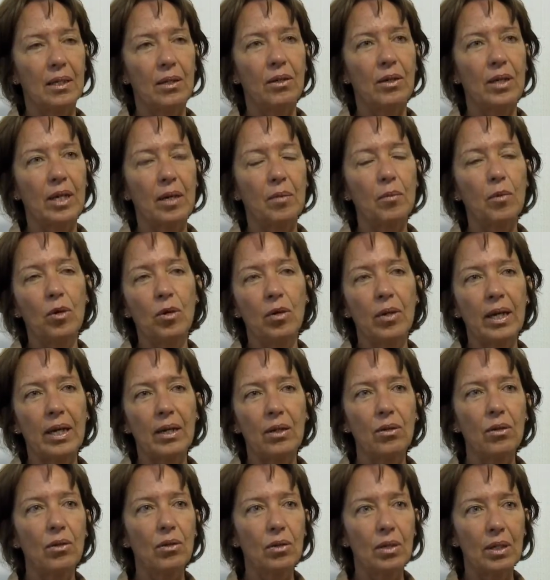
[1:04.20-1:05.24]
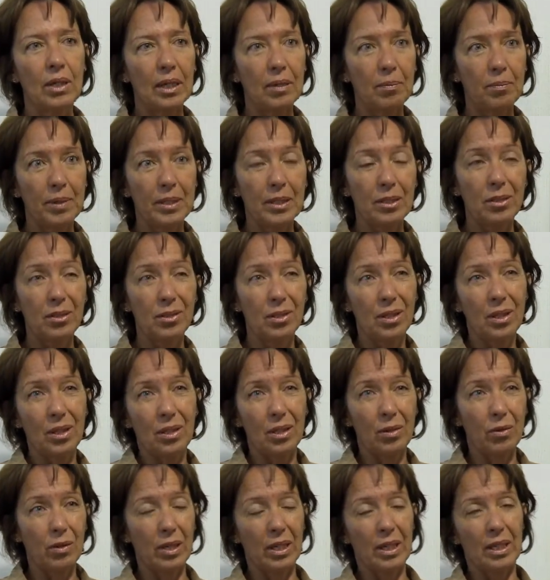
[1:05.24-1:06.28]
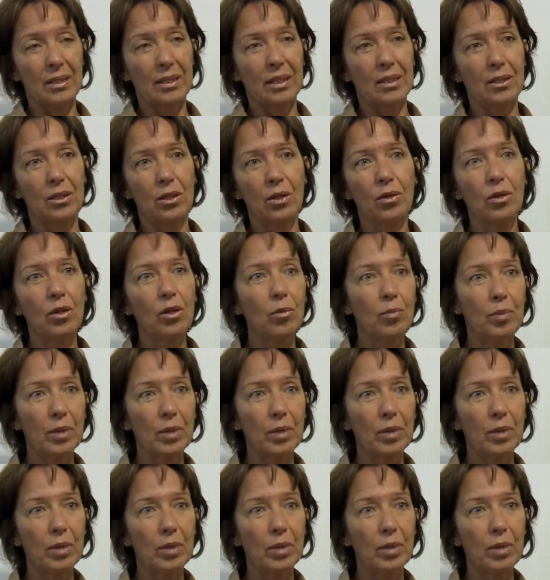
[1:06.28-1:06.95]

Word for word: los que hemos logrado las, organizaciones